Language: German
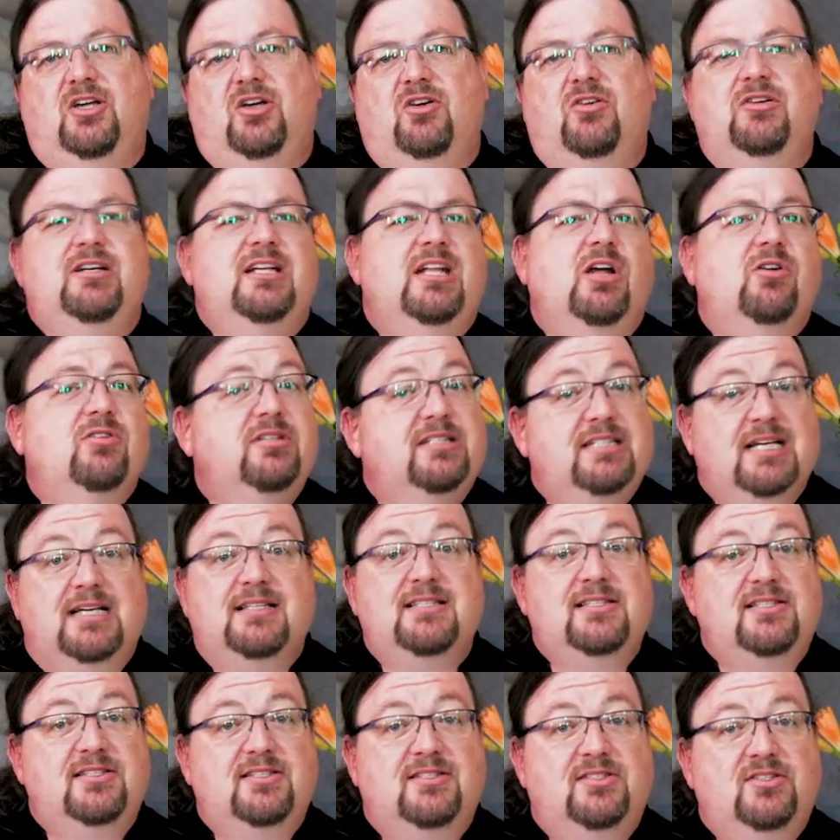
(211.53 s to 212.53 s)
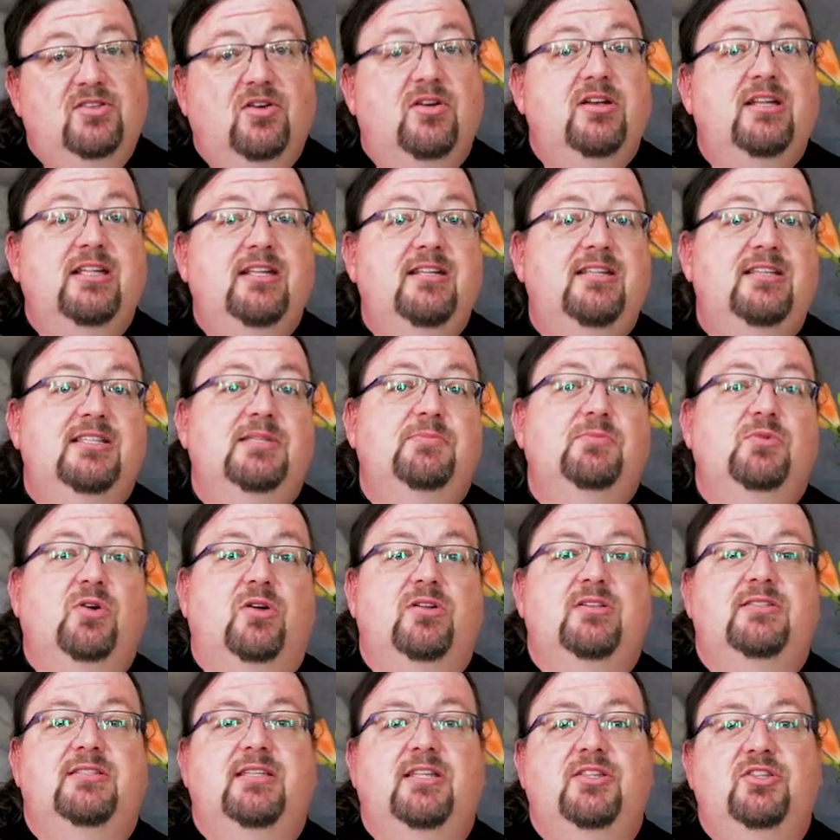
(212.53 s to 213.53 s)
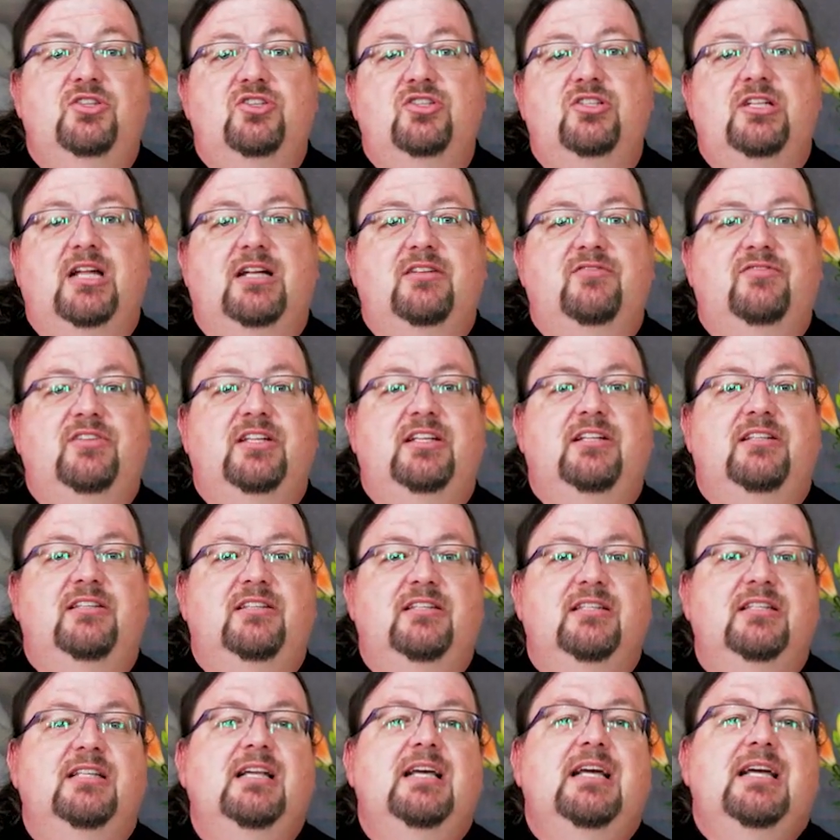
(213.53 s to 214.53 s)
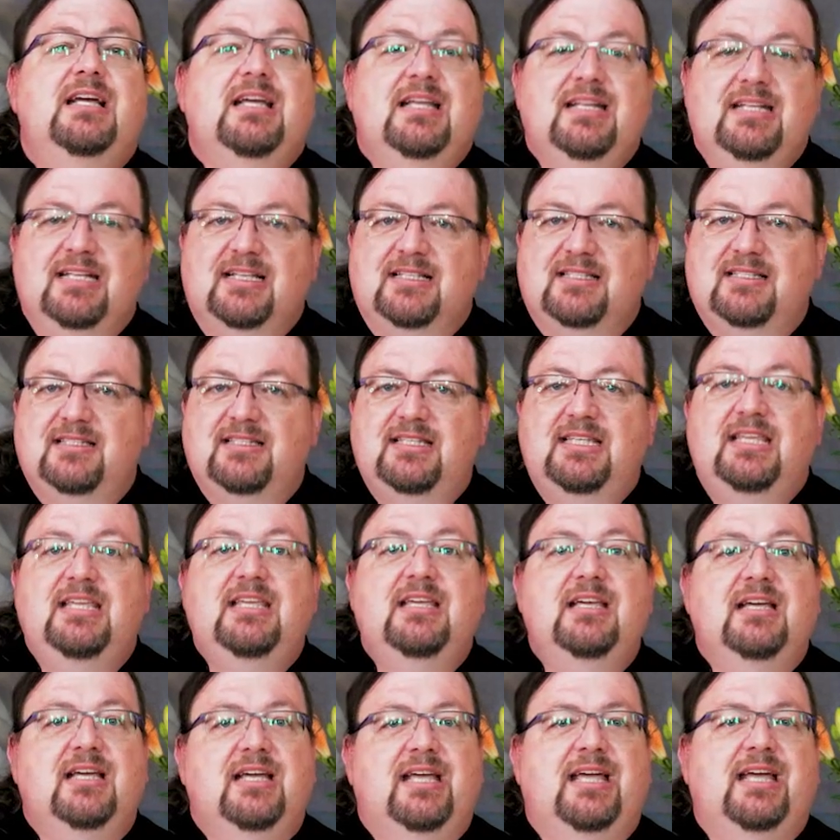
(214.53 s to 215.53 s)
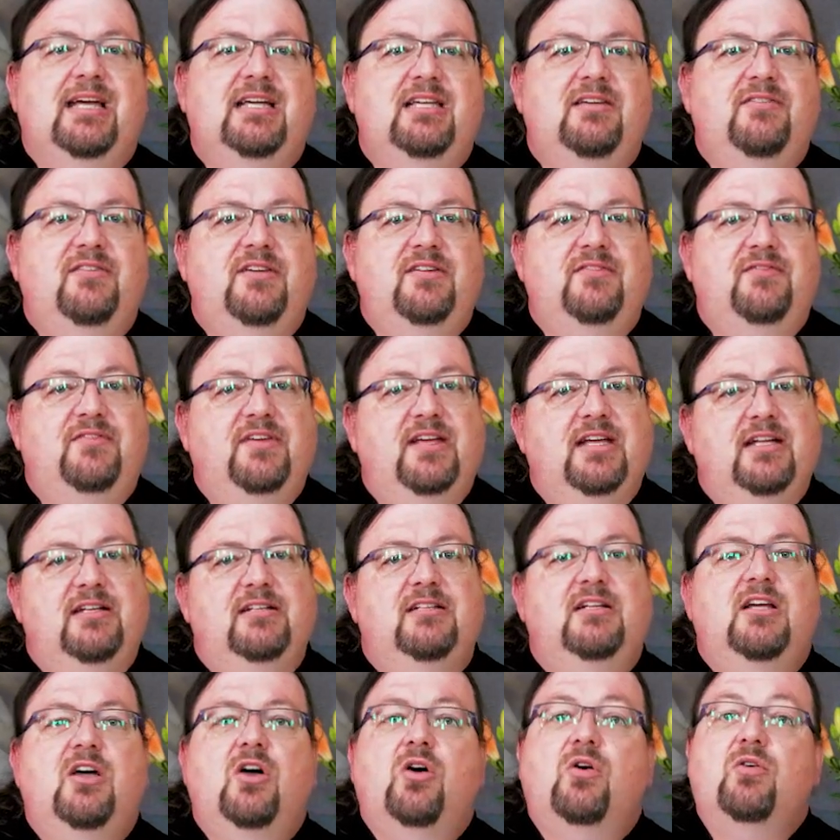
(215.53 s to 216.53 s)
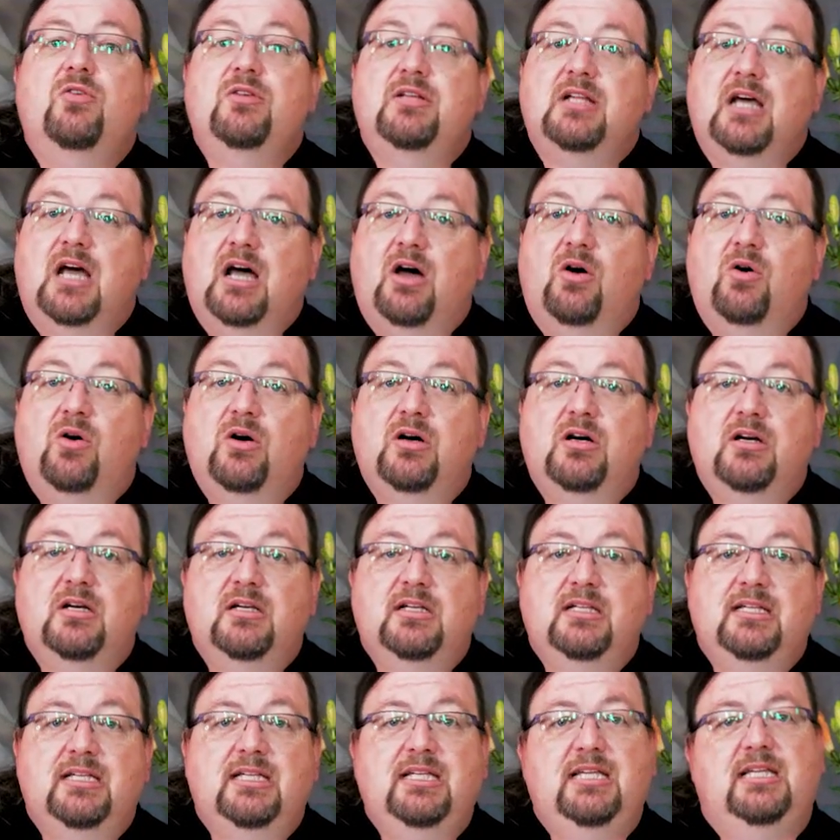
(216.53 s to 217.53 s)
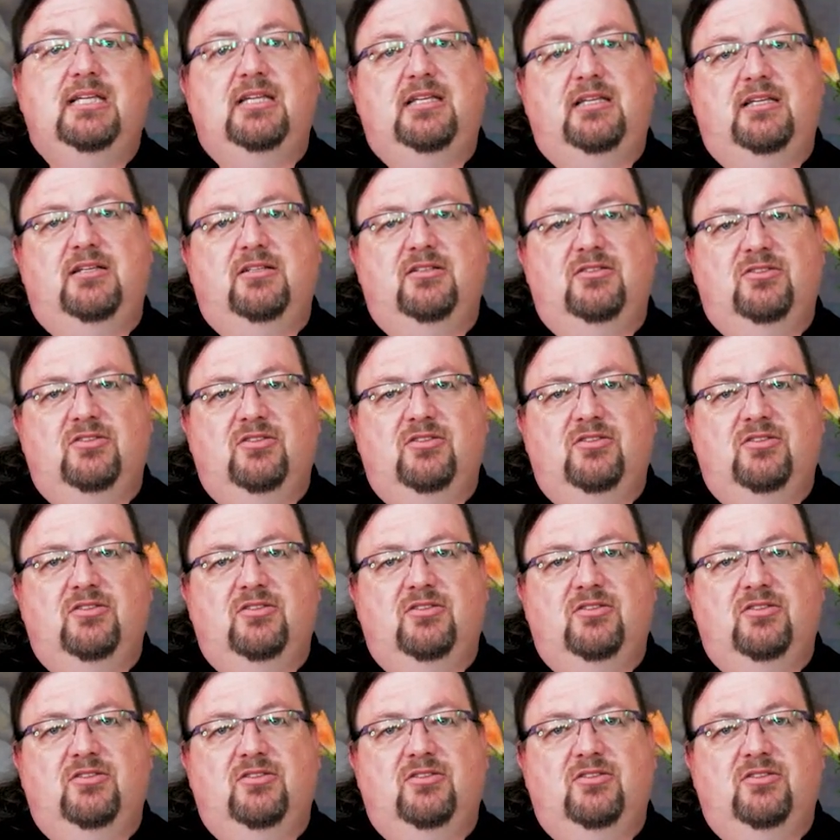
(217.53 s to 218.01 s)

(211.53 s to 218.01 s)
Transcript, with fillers: Und genau das soll in diesem Gottesdienst stattfinden, dass sie erquickt werden und auch ich.